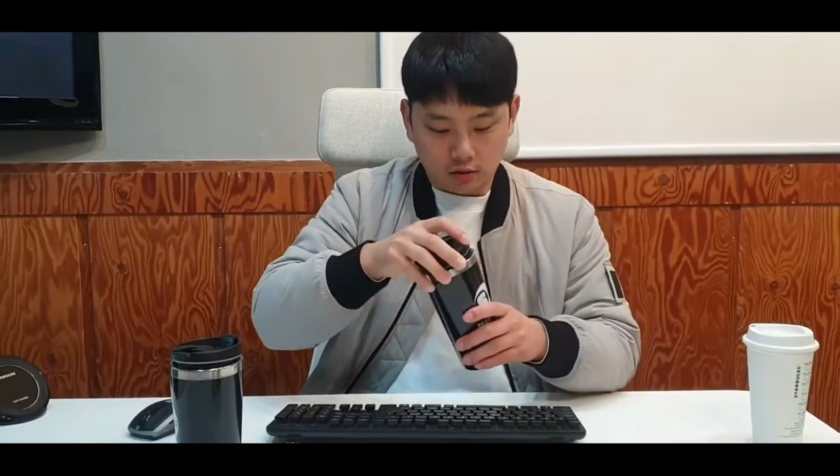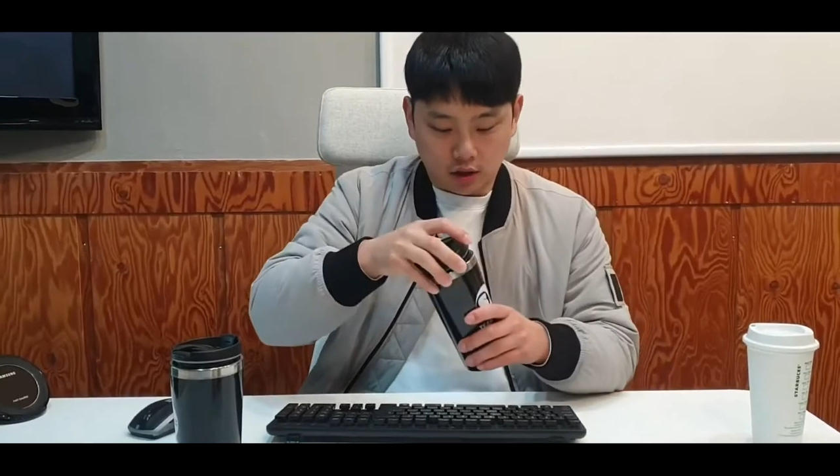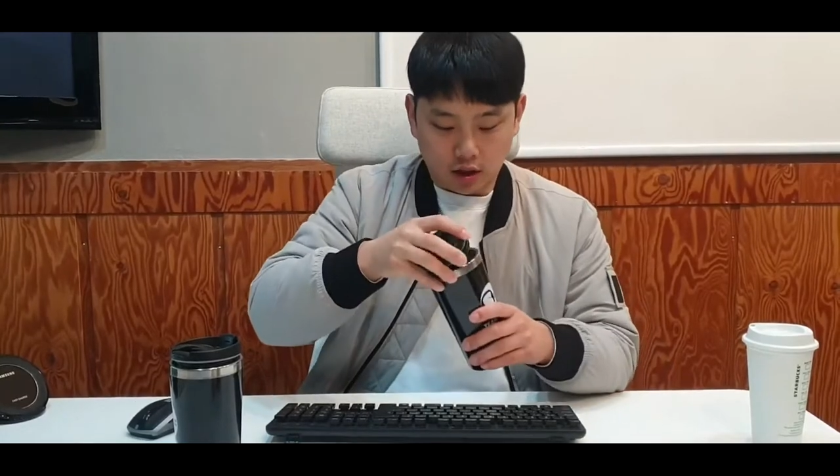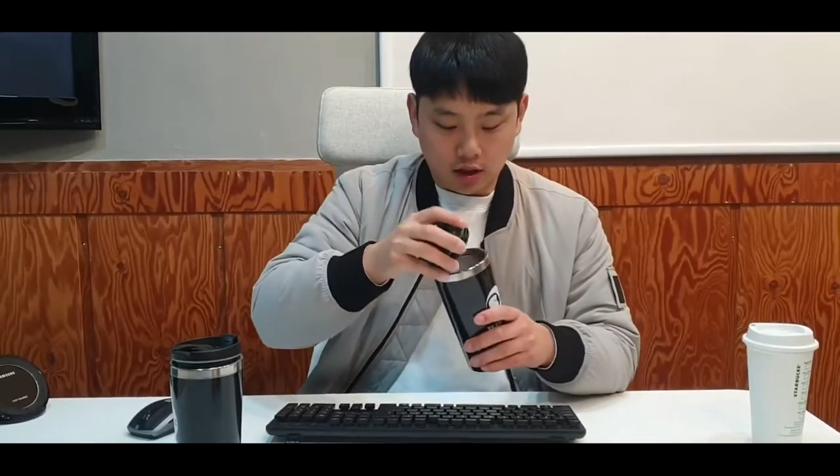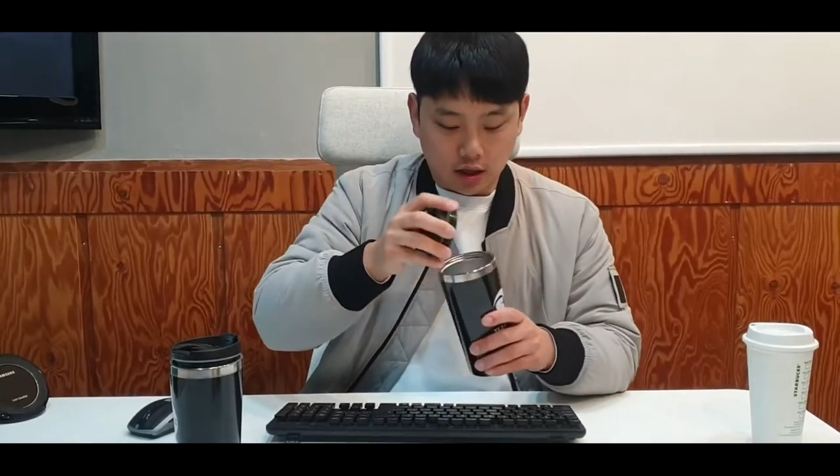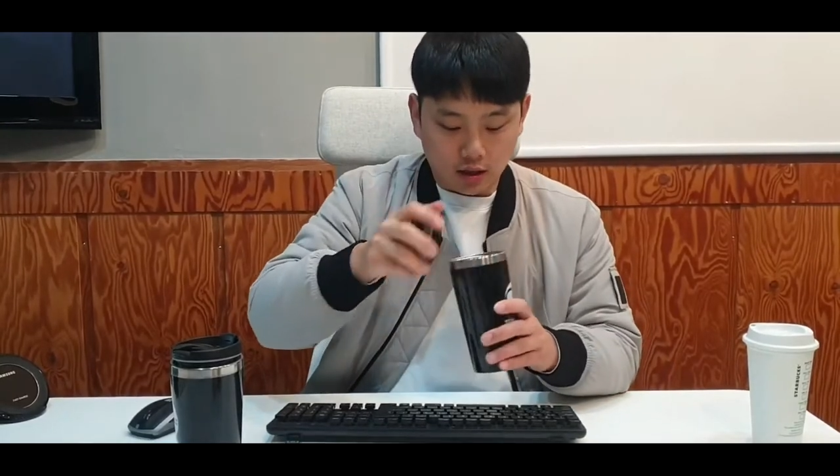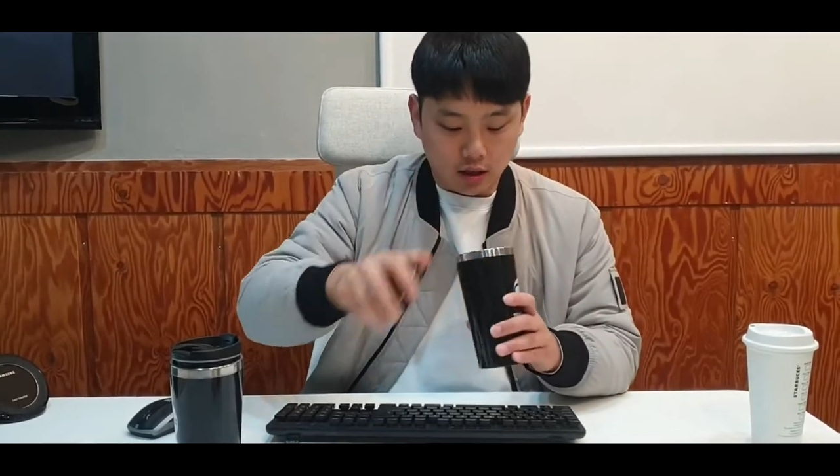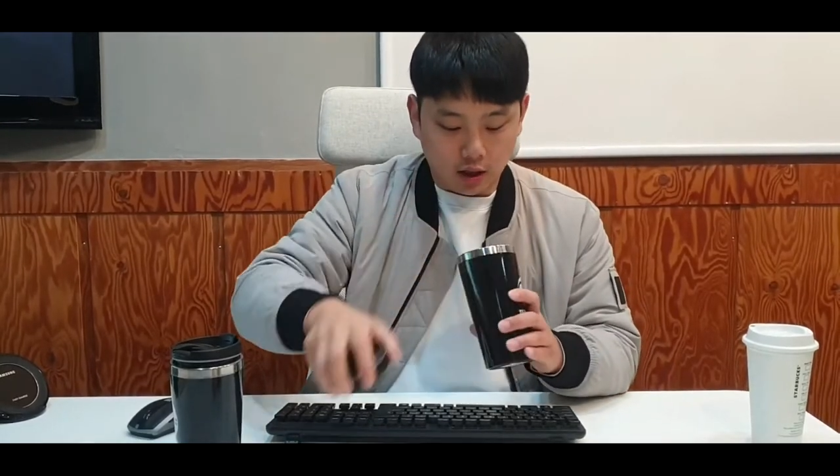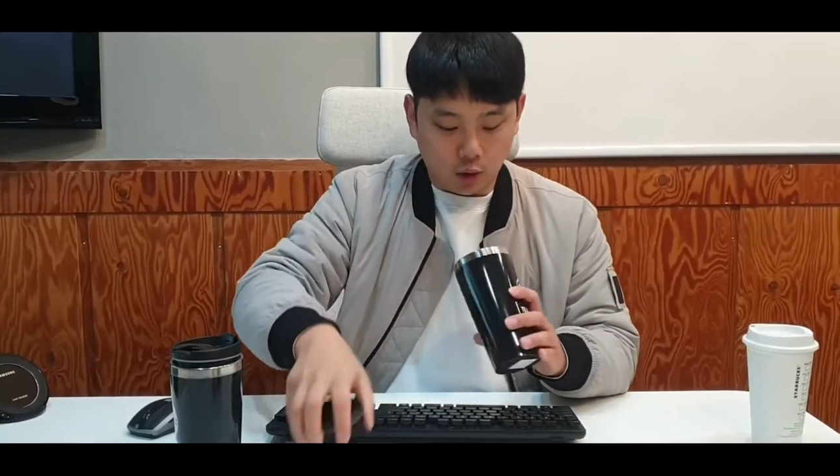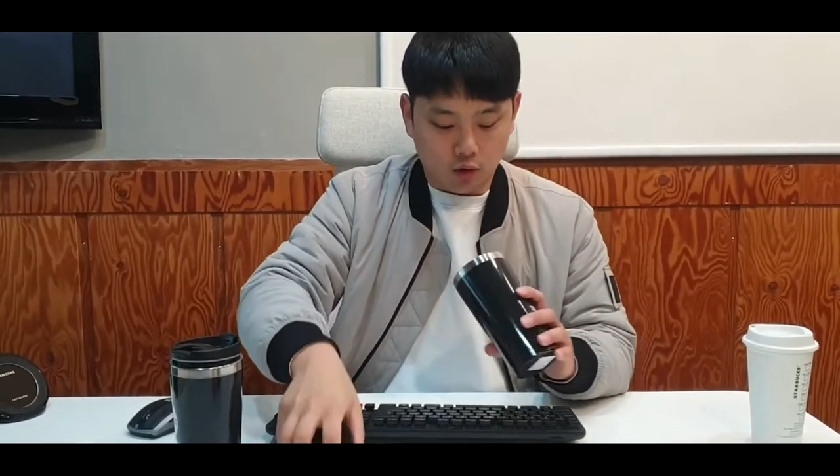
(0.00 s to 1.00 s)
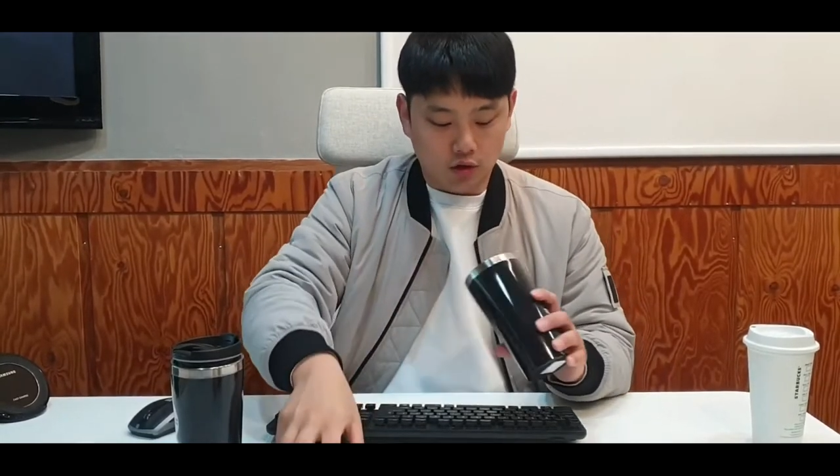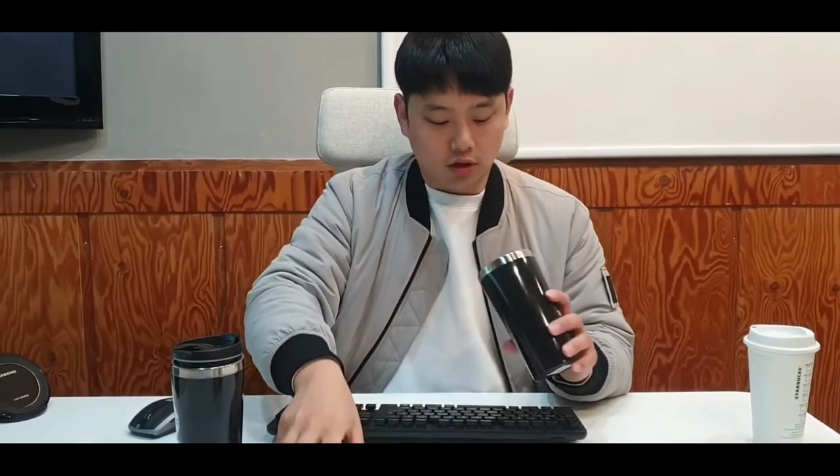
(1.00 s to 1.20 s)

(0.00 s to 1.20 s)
우리 이동훈